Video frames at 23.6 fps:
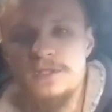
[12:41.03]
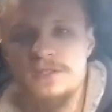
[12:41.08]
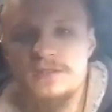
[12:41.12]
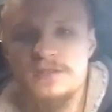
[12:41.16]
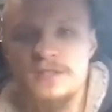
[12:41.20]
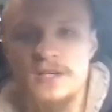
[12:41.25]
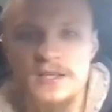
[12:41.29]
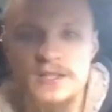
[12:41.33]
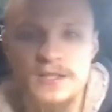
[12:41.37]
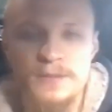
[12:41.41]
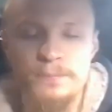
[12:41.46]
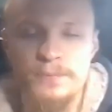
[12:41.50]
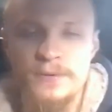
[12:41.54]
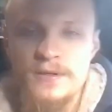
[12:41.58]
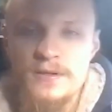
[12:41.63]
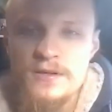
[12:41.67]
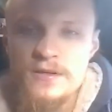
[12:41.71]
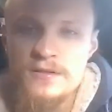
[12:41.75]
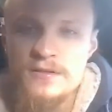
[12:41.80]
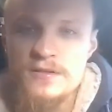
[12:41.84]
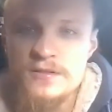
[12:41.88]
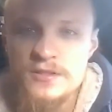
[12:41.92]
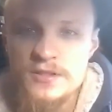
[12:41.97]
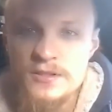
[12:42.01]
места на
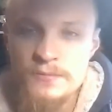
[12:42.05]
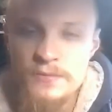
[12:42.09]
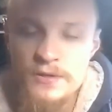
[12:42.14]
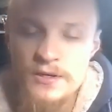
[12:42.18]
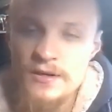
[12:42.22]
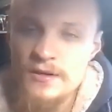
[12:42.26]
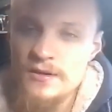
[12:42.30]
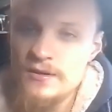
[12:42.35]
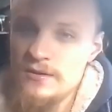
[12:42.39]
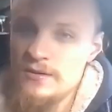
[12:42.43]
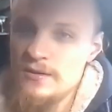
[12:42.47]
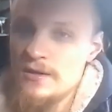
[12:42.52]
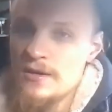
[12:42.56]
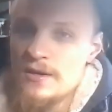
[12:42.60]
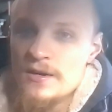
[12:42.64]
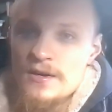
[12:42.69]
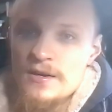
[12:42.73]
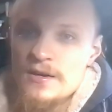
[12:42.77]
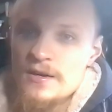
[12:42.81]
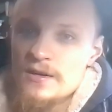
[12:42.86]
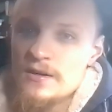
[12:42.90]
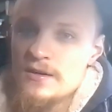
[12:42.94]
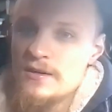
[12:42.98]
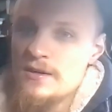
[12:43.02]
планете Земля и Земля
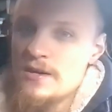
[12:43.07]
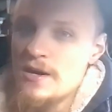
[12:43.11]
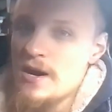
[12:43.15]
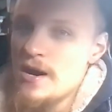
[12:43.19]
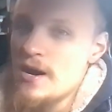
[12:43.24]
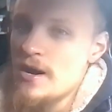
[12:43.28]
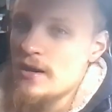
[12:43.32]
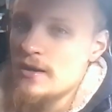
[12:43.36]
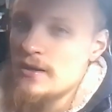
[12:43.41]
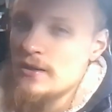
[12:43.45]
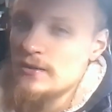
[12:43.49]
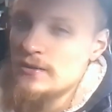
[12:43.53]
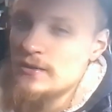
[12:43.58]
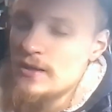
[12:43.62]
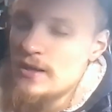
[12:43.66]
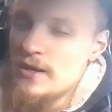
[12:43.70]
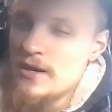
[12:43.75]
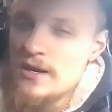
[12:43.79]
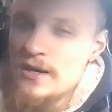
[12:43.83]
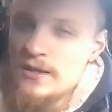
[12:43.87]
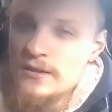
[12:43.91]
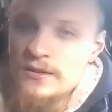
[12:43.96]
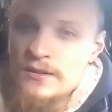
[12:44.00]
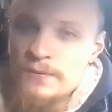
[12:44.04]
как это
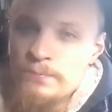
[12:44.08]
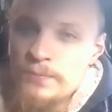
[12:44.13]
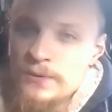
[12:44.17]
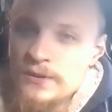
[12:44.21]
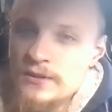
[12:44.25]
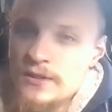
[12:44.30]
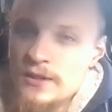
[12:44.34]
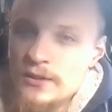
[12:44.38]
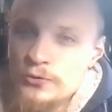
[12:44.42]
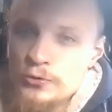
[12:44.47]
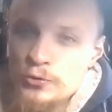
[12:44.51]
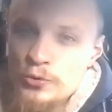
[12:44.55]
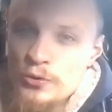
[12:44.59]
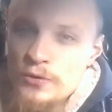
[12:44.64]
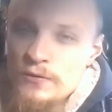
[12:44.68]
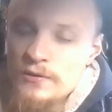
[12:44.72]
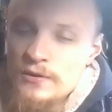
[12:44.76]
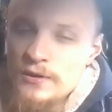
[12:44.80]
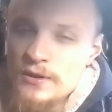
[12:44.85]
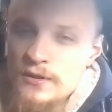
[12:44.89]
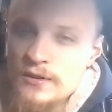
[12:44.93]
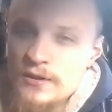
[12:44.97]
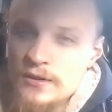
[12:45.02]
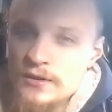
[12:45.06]
Анна
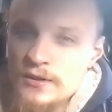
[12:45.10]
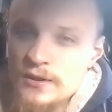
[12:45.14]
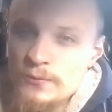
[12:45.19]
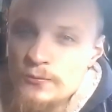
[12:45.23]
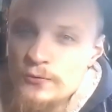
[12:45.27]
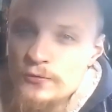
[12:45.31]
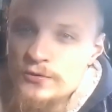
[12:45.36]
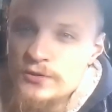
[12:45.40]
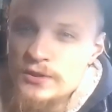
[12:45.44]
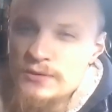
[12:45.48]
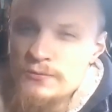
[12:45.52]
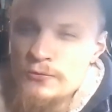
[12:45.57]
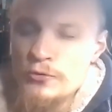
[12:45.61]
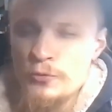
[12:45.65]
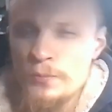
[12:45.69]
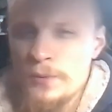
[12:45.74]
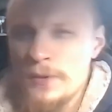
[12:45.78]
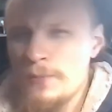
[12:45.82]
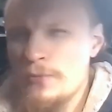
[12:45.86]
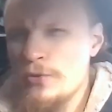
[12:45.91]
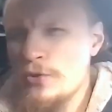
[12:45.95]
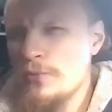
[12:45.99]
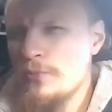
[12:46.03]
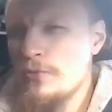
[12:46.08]
подготовила к этому всему.
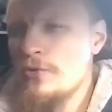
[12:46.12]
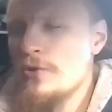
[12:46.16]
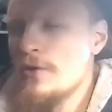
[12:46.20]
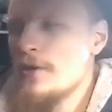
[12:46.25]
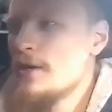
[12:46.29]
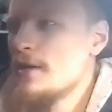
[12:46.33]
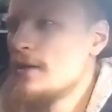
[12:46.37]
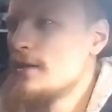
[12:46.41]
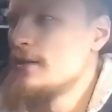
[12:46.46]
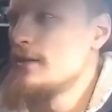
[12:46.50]
По-моему,